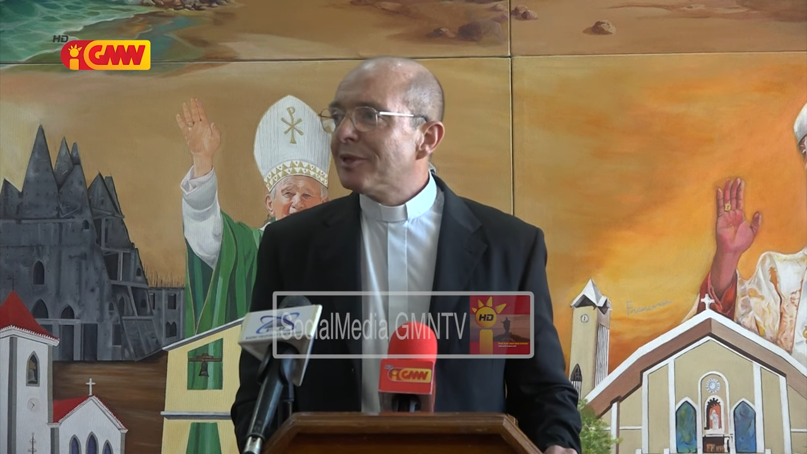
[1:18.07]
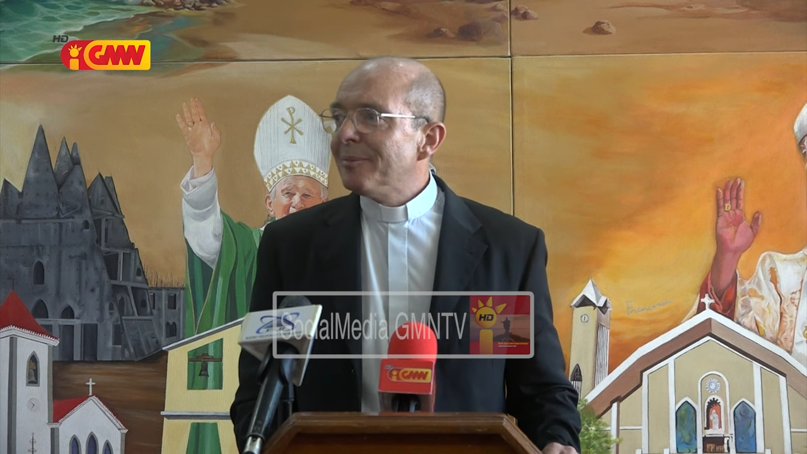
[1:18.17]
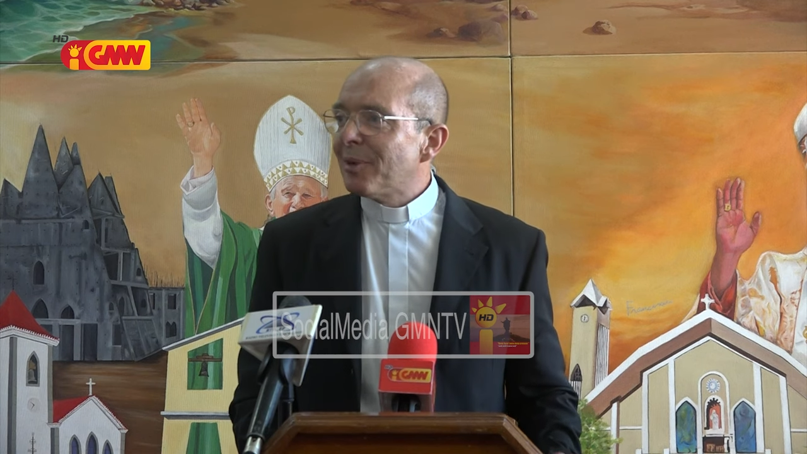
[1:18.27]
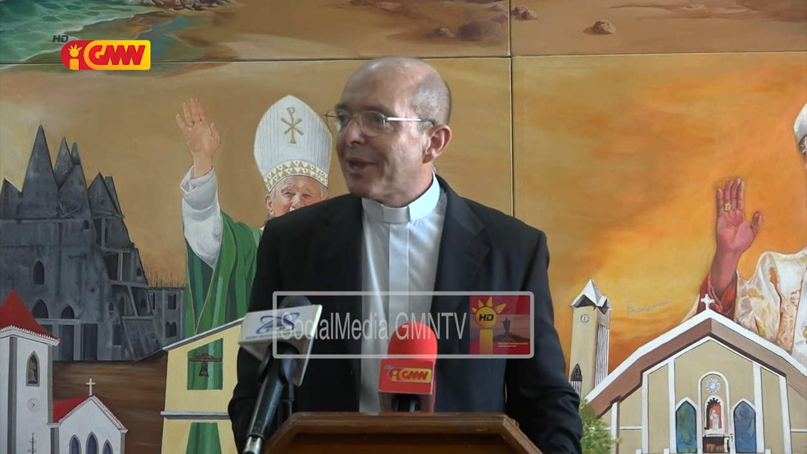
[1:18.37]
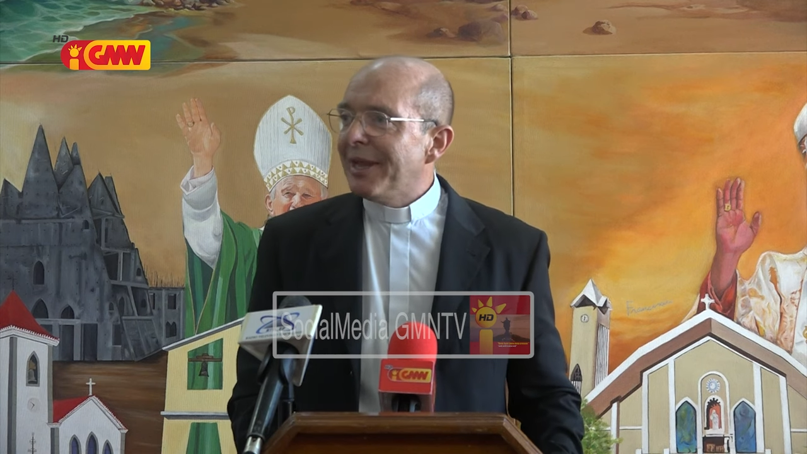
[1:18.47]

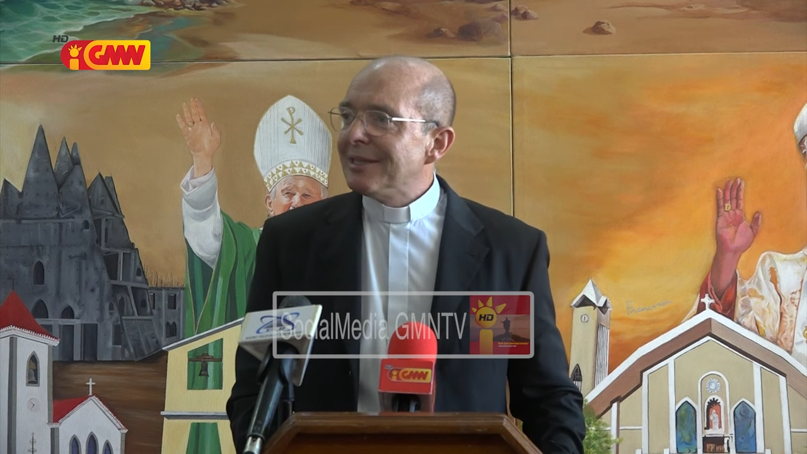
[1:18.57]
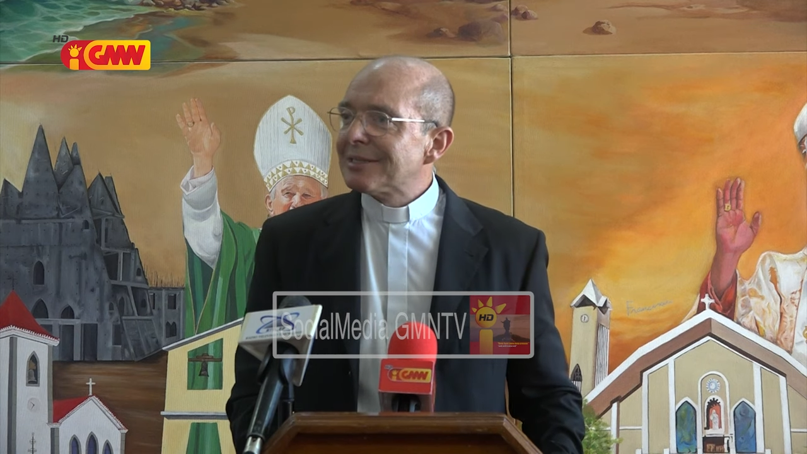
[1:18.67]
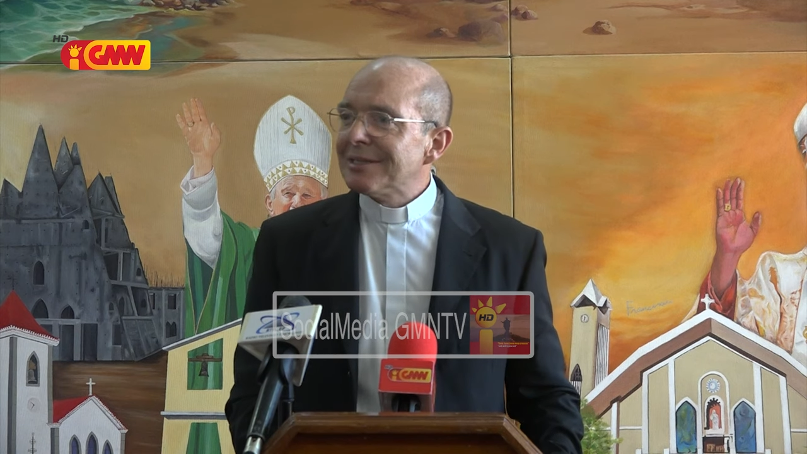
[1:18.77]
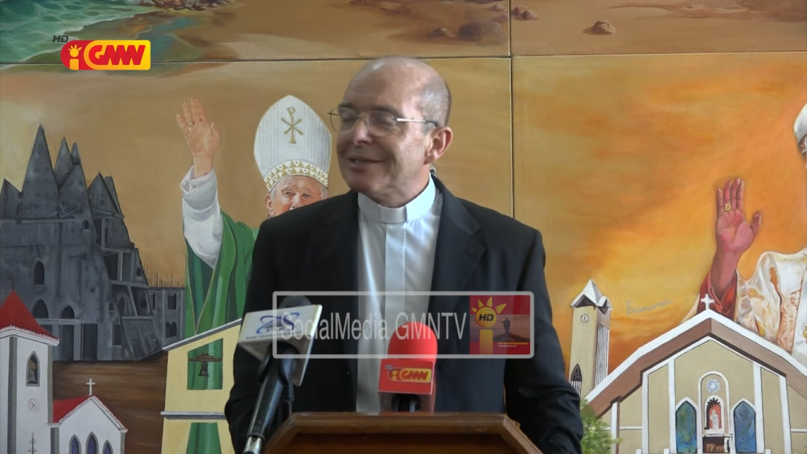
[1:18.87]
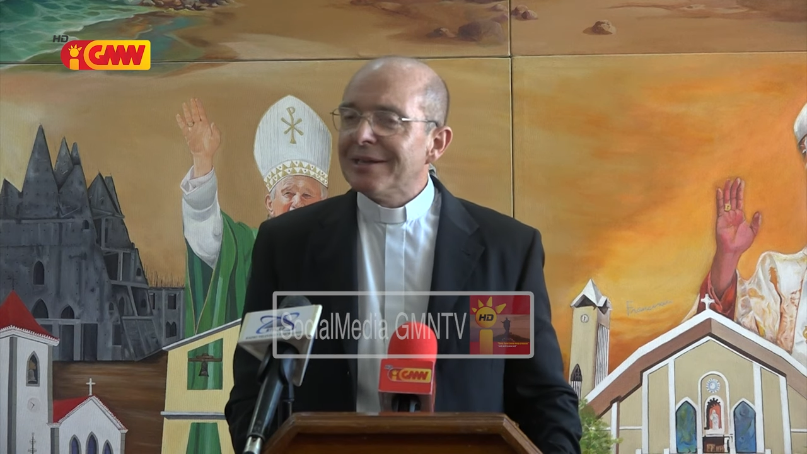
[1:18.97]

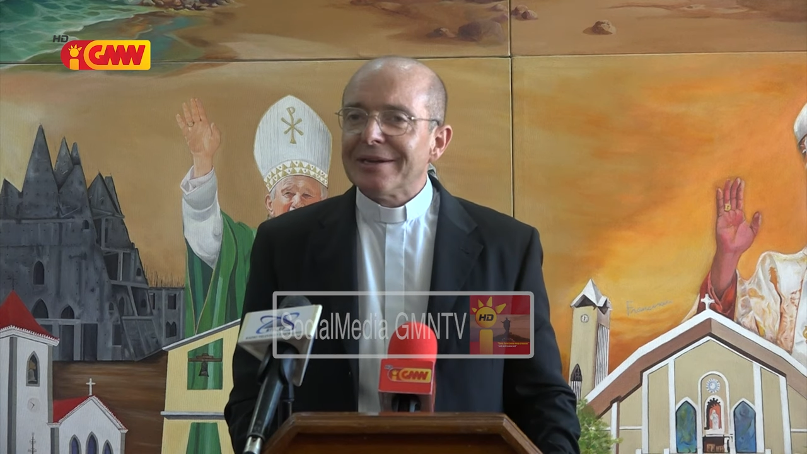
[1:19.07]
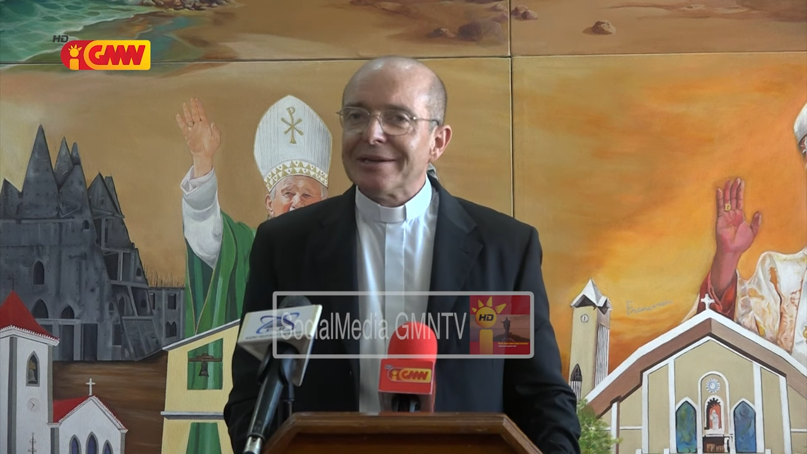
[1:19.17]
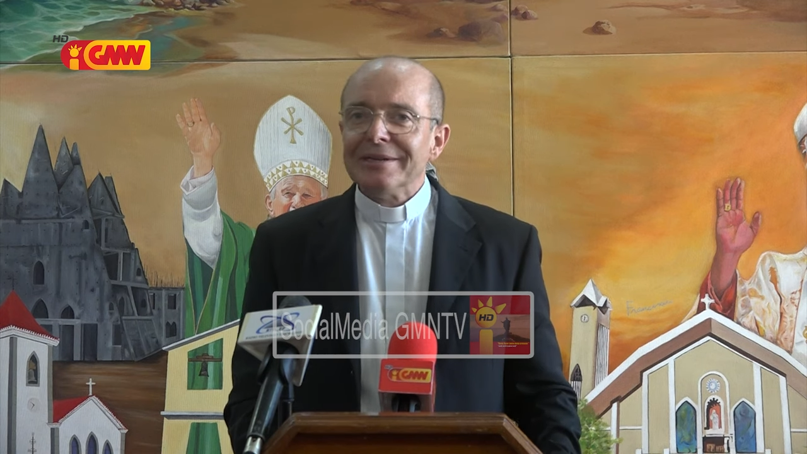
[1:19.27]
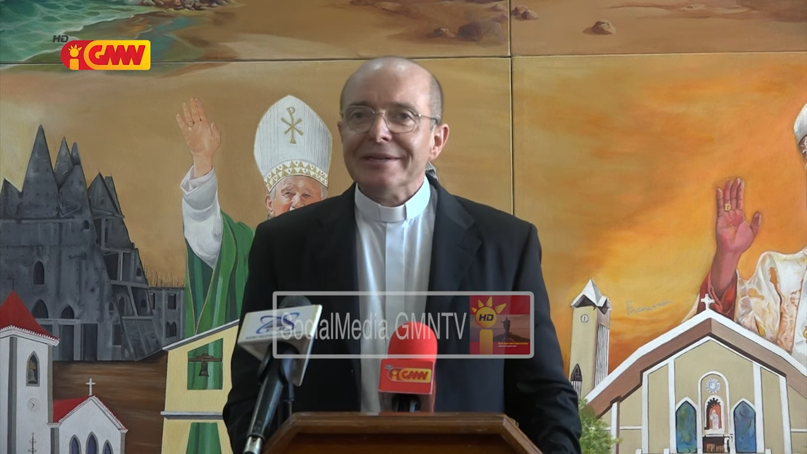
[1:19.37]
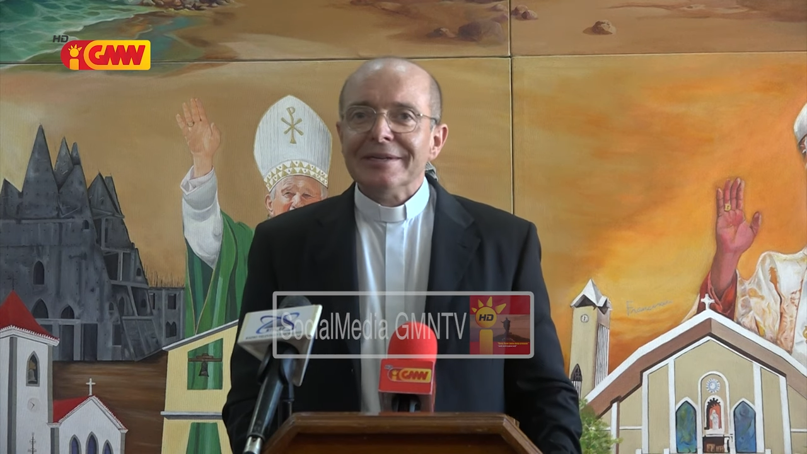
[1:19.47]
timorense, da,